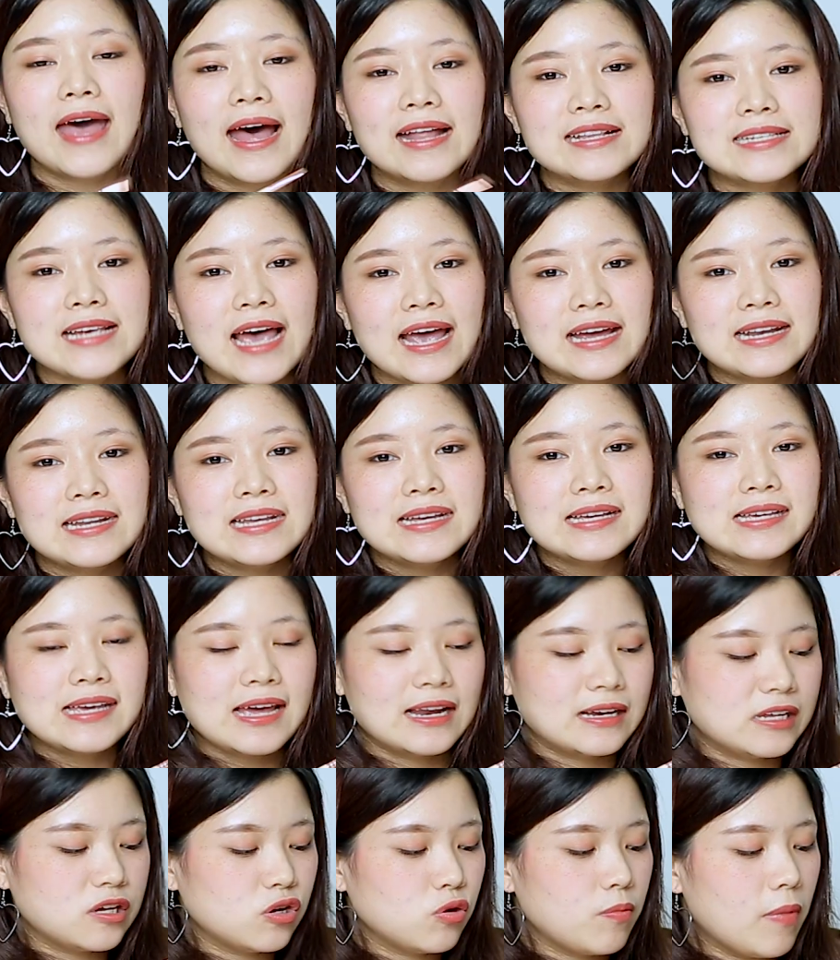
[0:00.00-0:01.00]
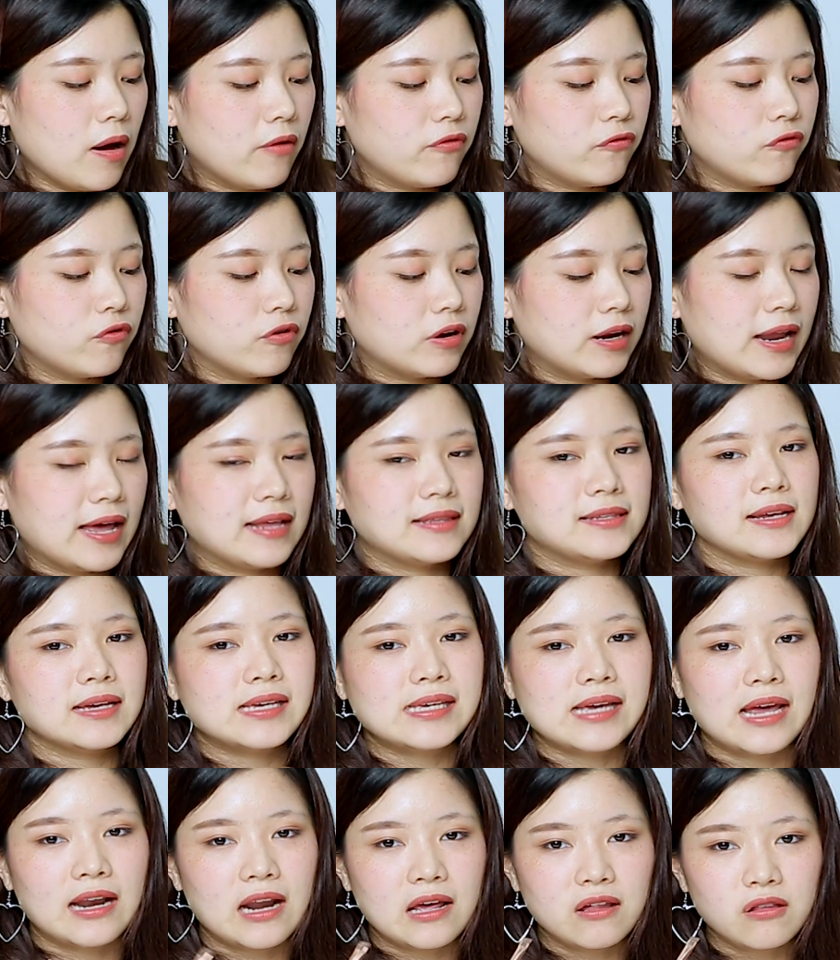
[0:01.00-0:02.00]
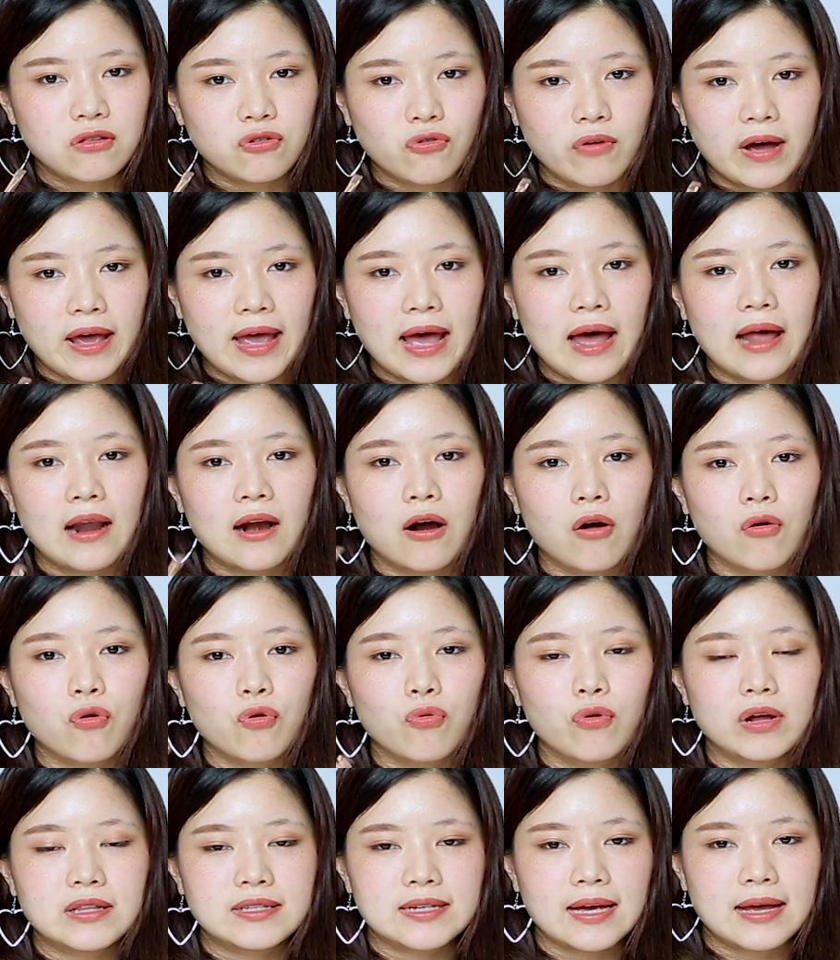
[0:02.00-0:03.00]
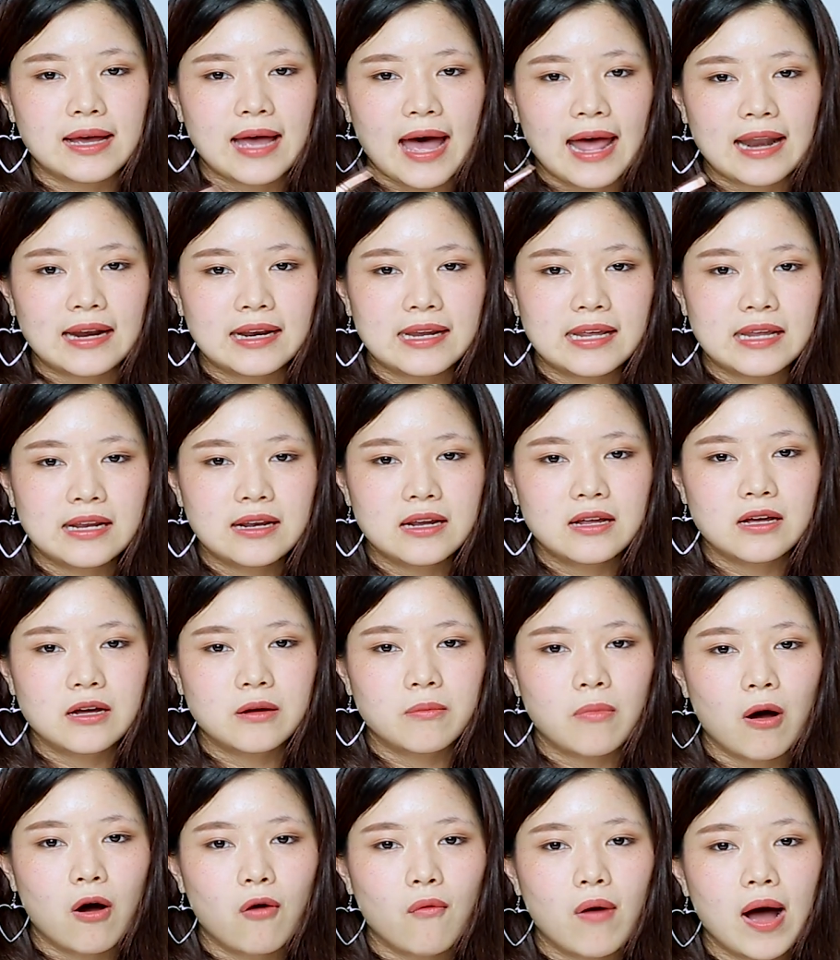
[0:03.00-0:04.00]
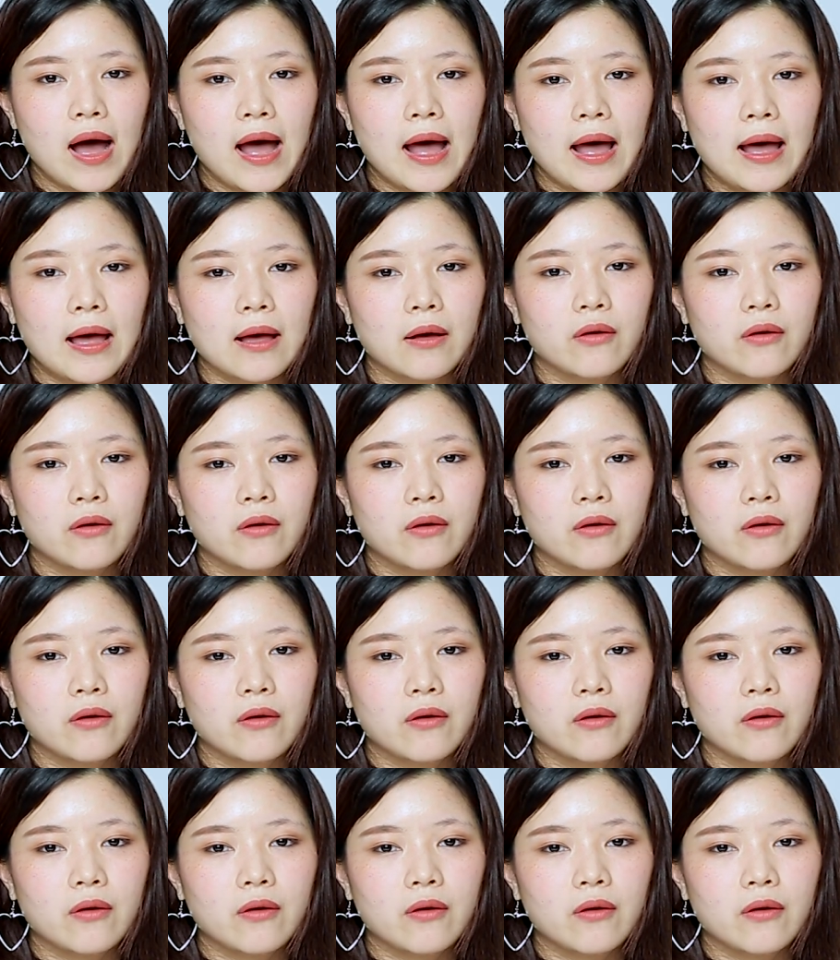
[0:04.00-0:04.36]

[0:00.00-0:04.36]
การใช้ที่เขียนคิ้วแบบฝุ่นเนี่ย จะเขียนให้สวยอะเราควรจะกันนิดนึงเพราะว่า